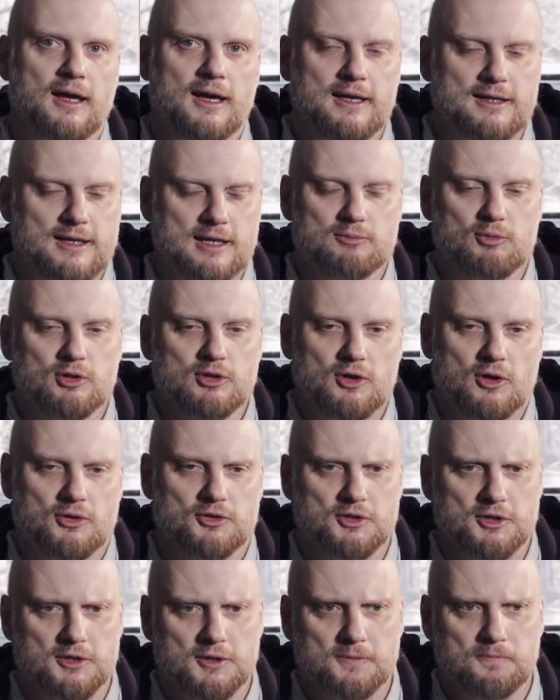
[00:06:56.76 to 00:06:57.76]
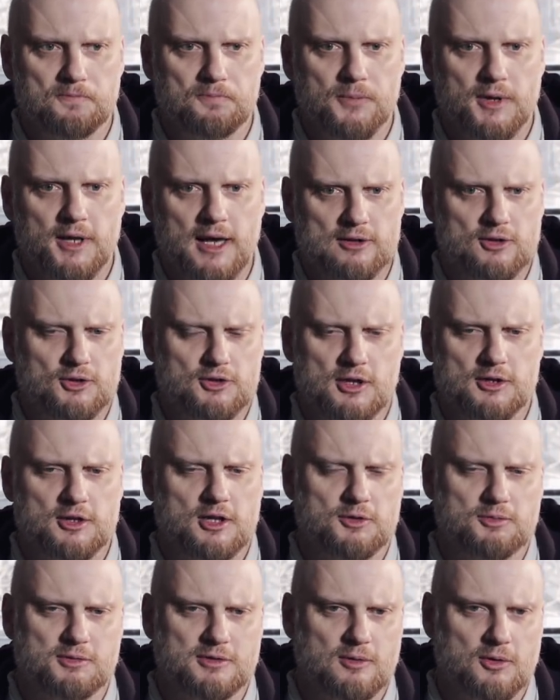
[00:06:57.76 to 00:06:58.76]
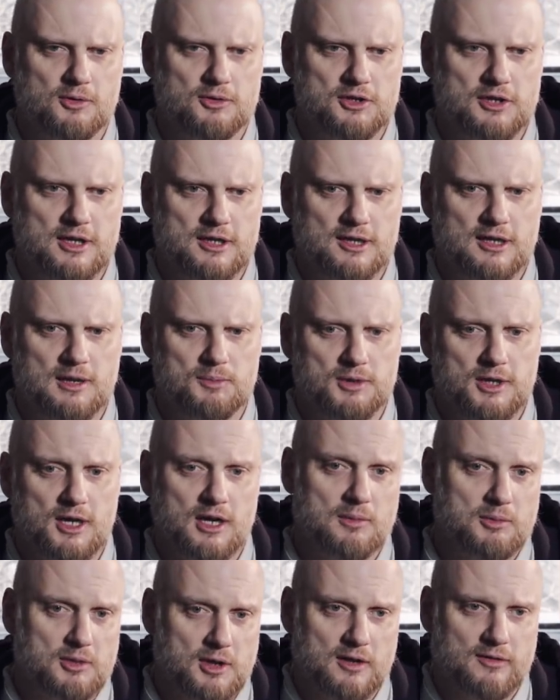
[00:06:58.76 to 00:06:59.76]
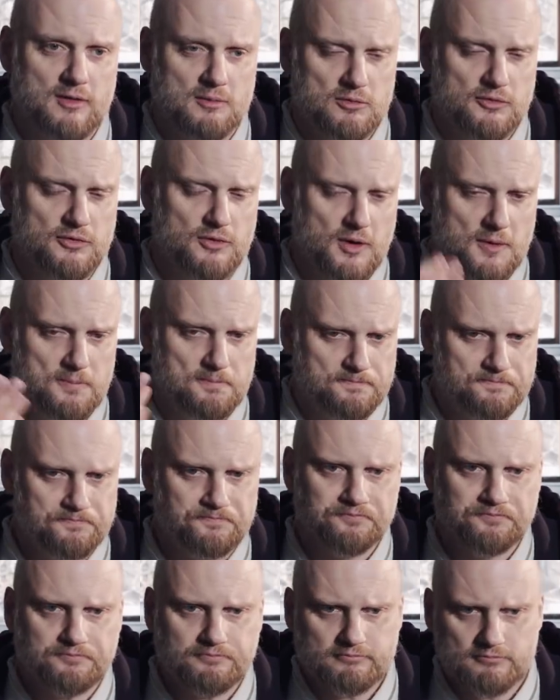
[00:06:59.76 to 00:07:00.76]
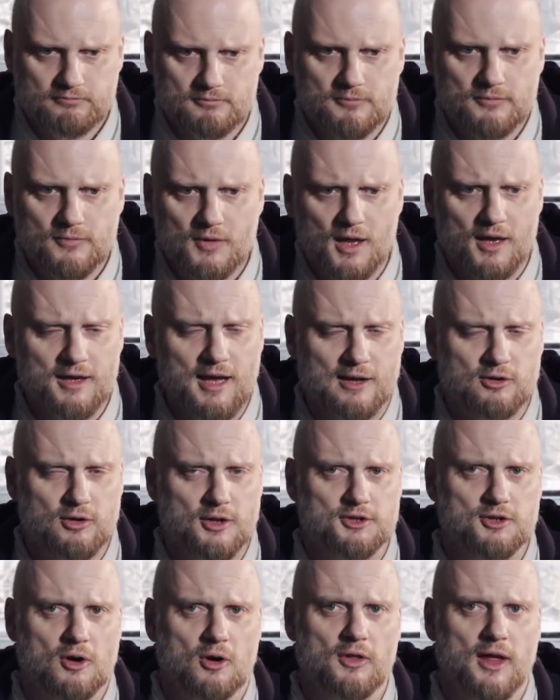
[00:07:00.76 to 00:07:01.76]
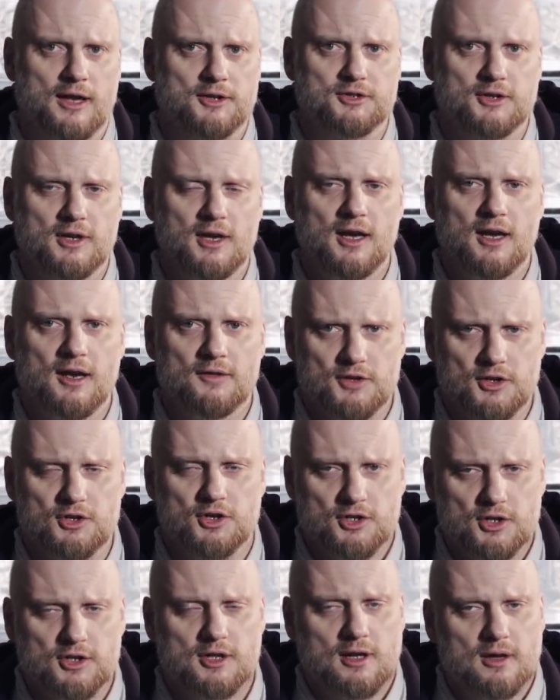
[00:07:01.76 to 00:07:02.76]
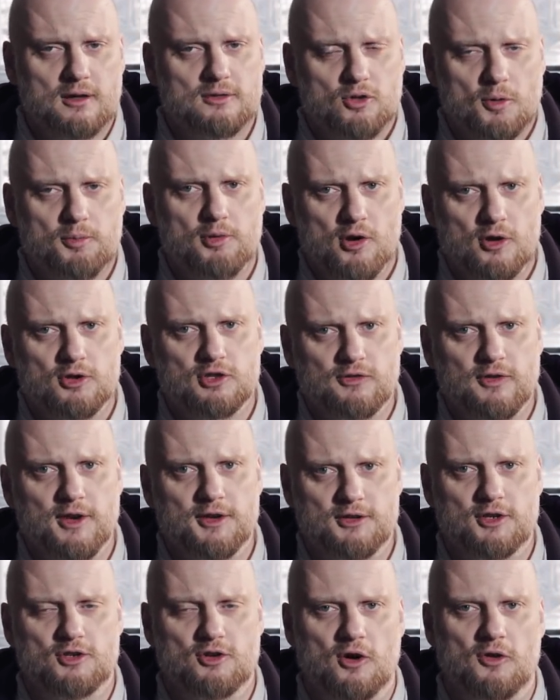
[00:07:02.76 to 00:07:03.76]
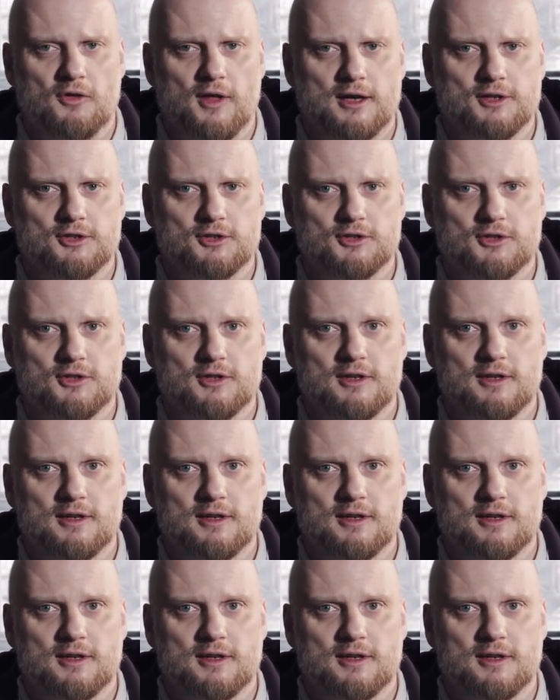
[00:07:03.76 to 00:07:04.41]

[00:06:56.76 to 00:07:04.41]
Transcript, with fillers: I teraz, moi drodzy, jak to sobie też przełożyć na takie pytanie, bo tak jak wam mówiłem, jak to jest o nas? W sensie, że to, to proroctwo jest też o nas.